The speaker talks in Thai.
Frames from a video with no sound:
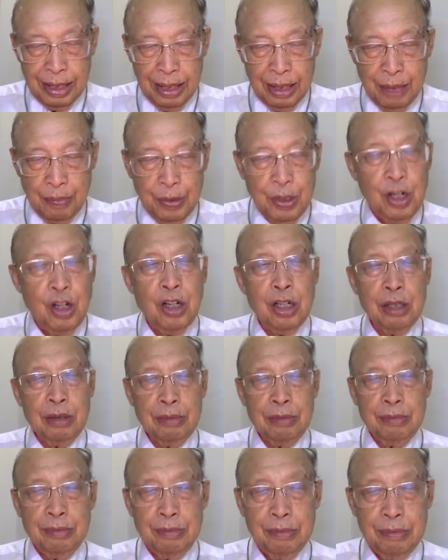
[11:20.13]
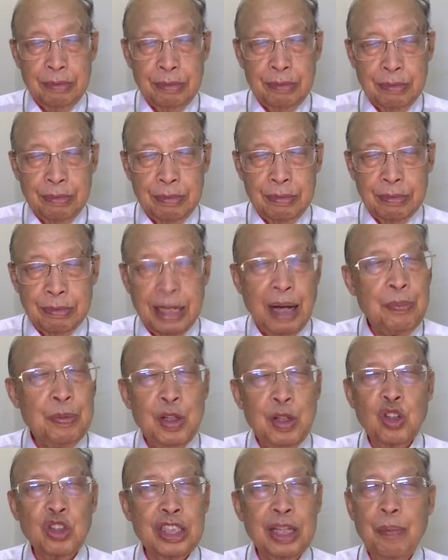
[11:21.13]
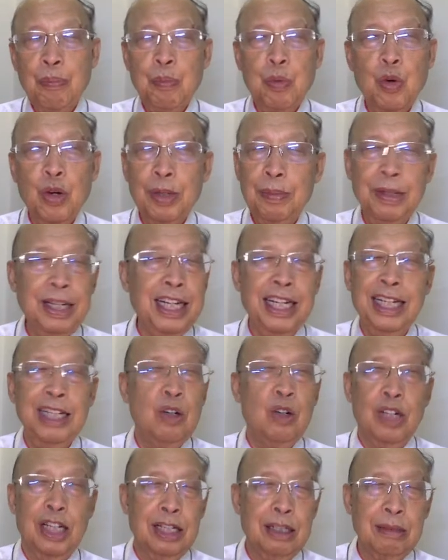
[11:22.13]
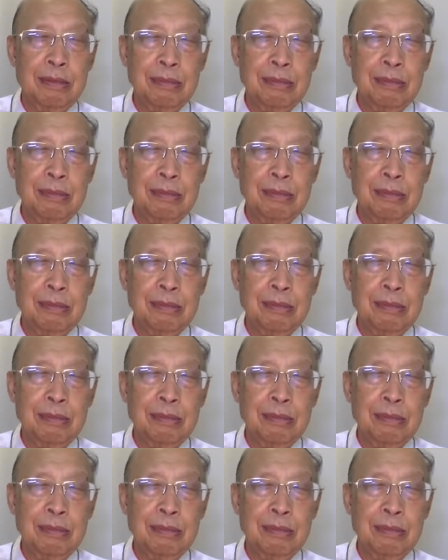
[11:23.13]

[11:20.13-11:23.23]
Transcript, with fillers: พี่น้อง ถ้าพี่น้องเก็บ ป่วยมีอันเดียวแหละ